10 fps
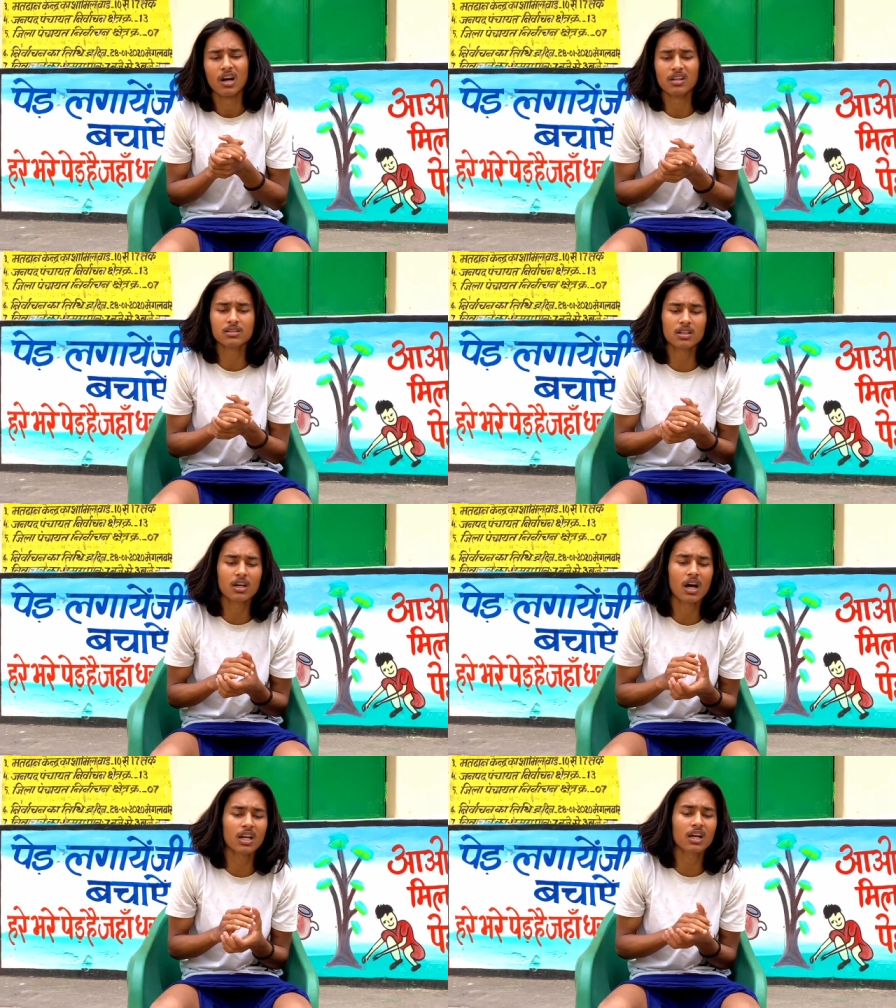अरे सर
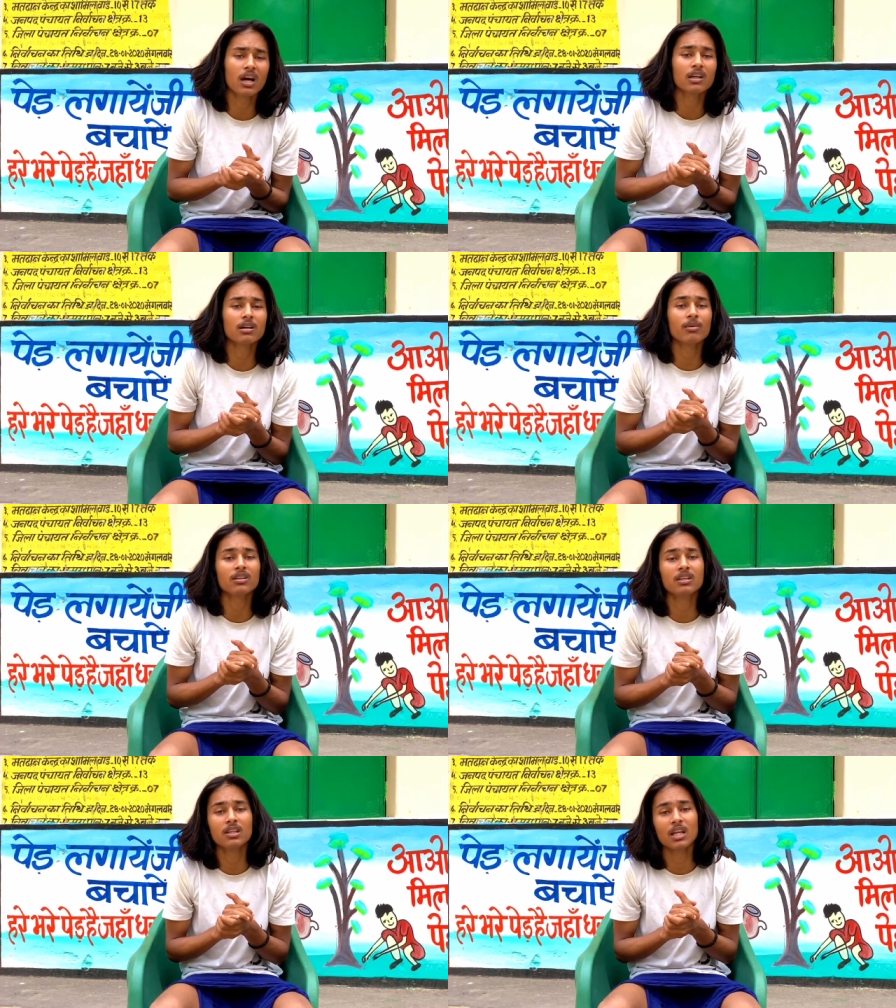खाना खाने के बाद
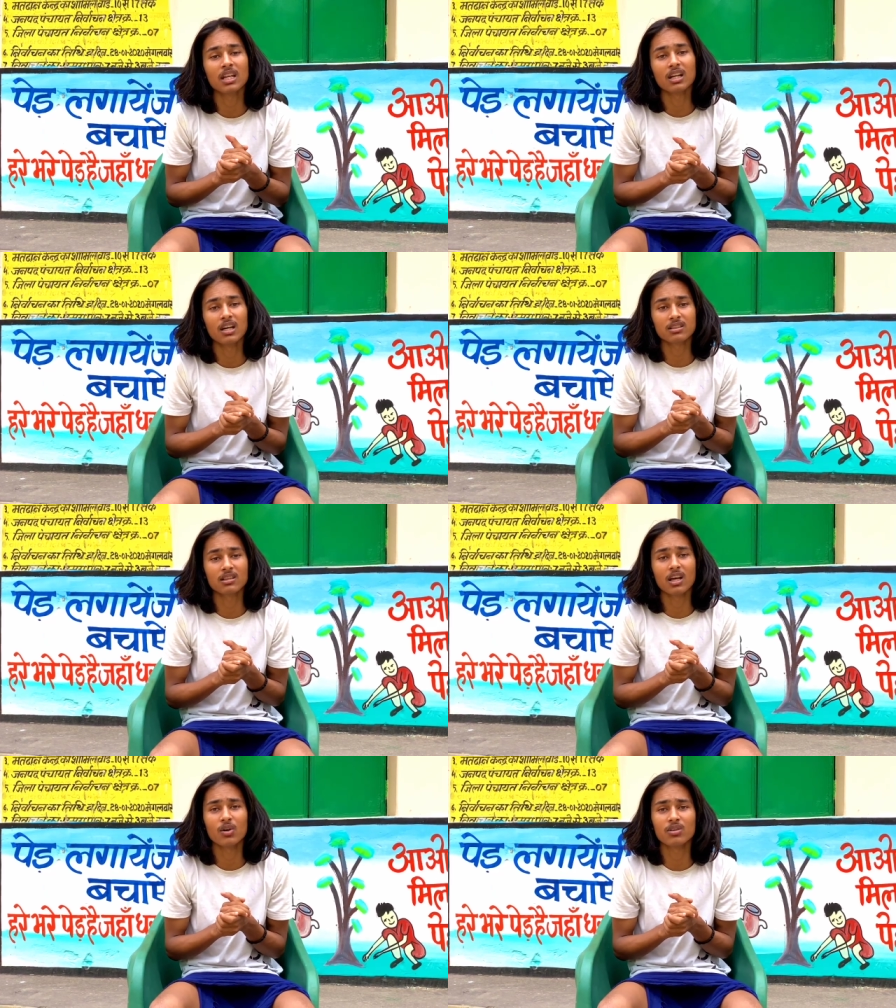नींद आने लगता
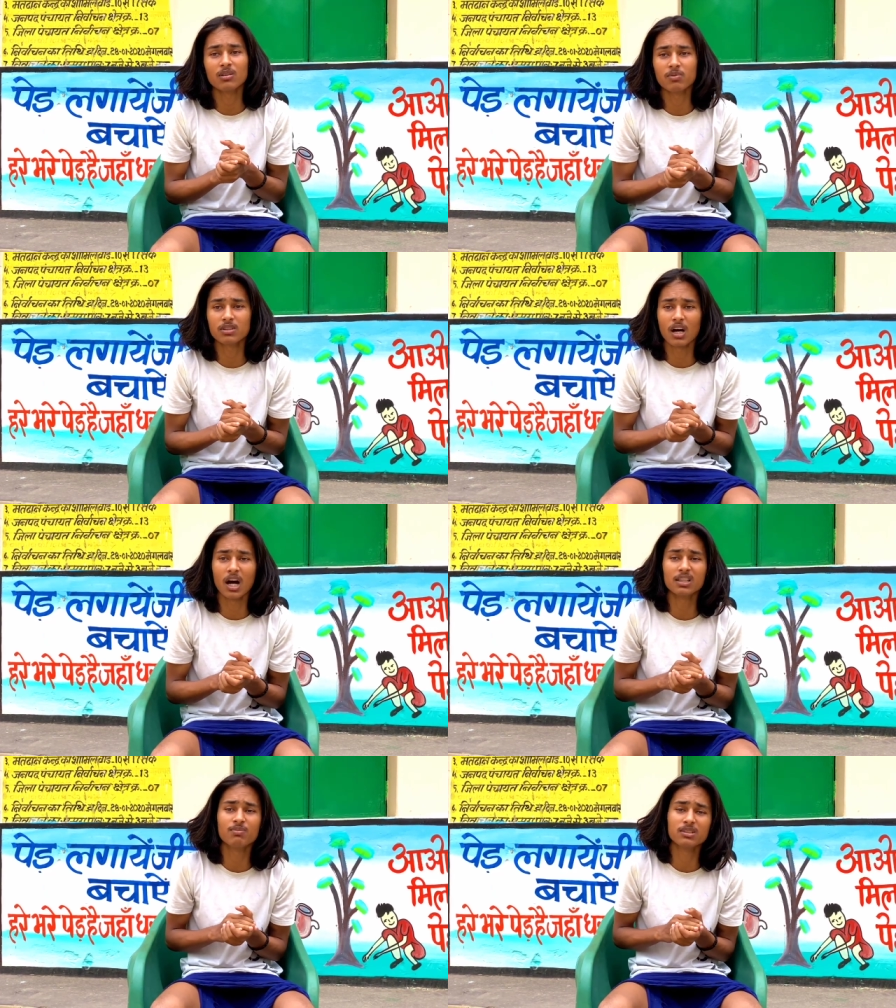है और नहीं पता
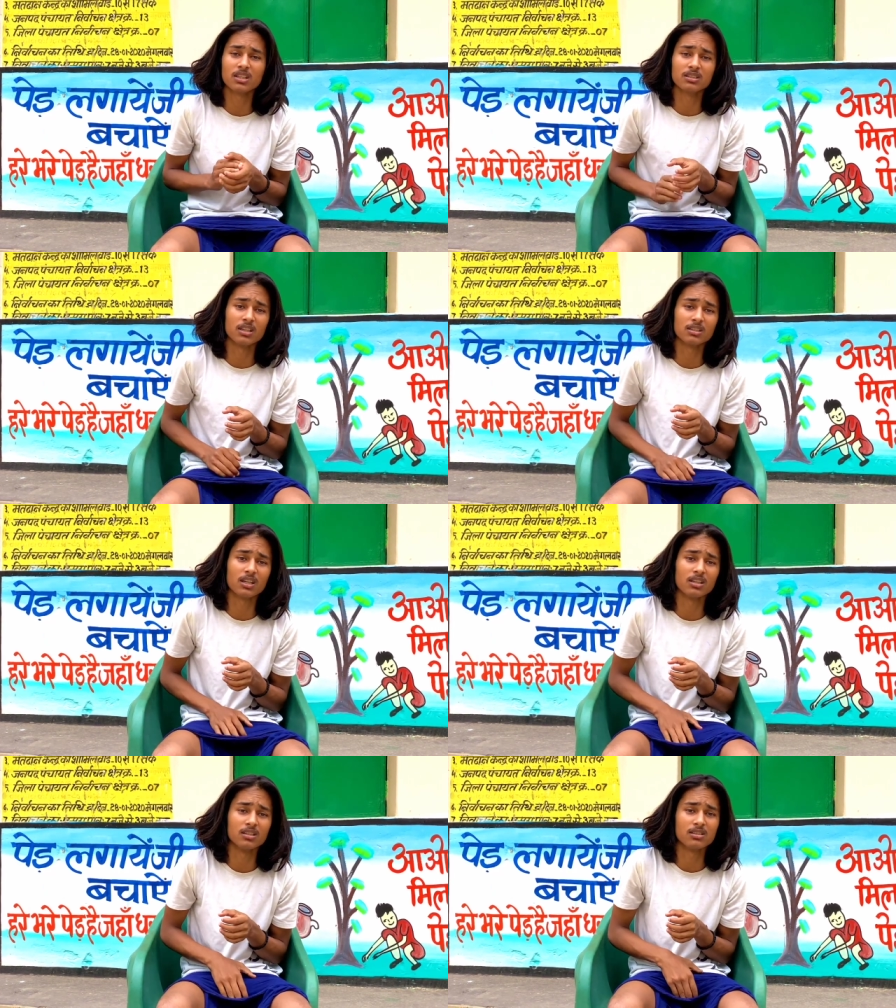हाथ फिसल जाता है
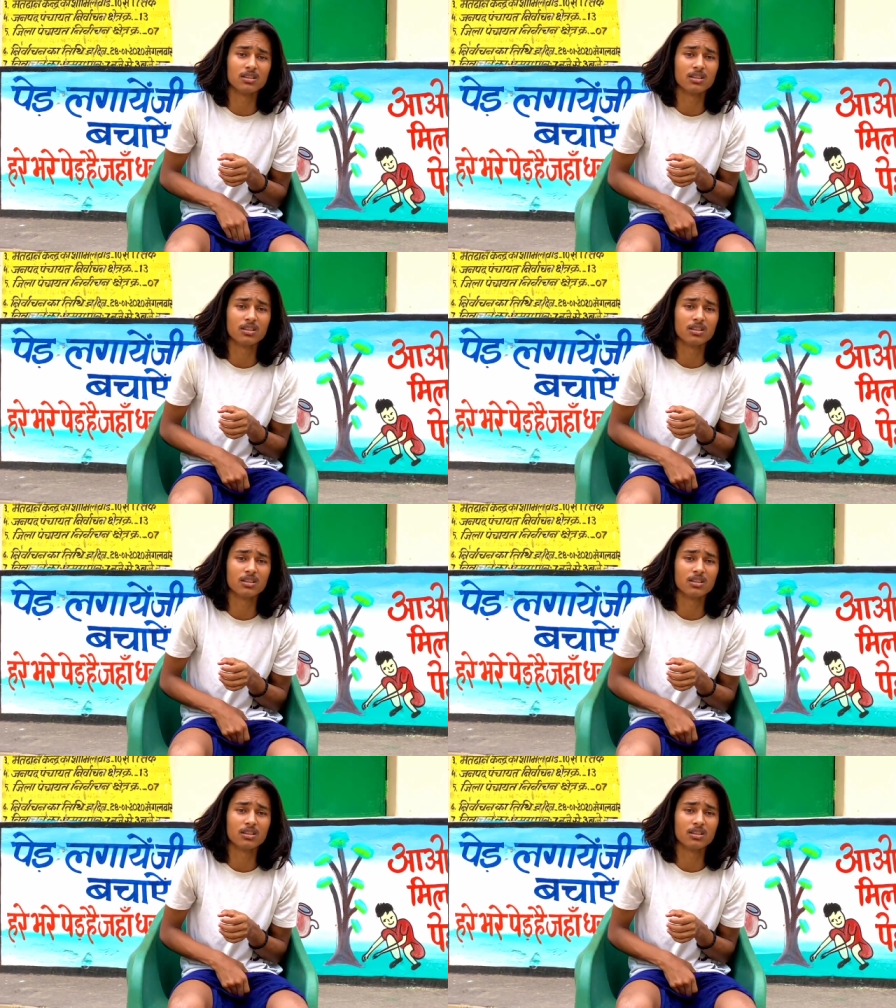नीचे